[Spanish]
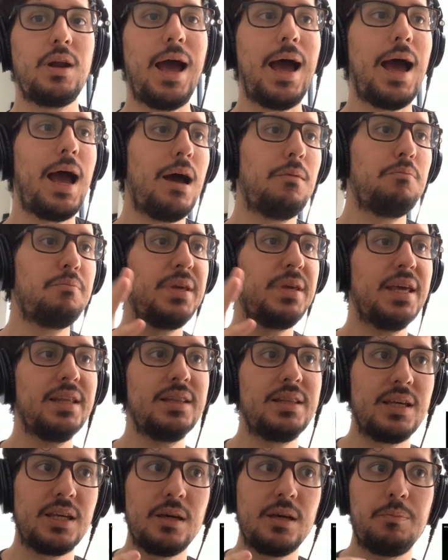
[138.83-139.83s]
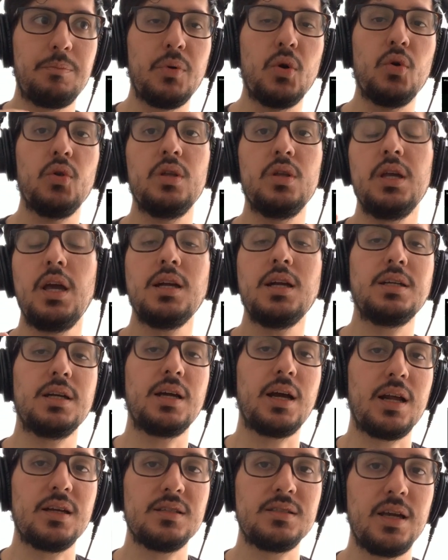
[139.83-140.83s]
ambiente que podría
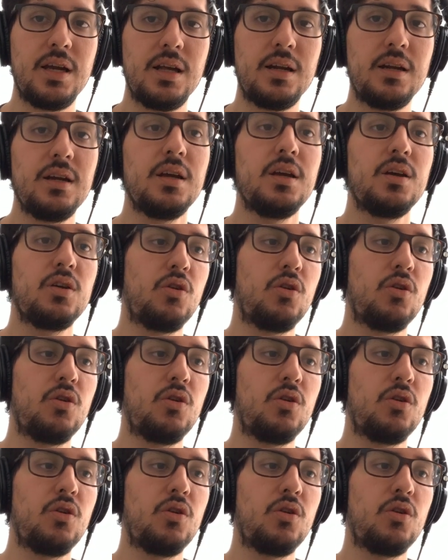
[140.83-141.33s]
llegar a ser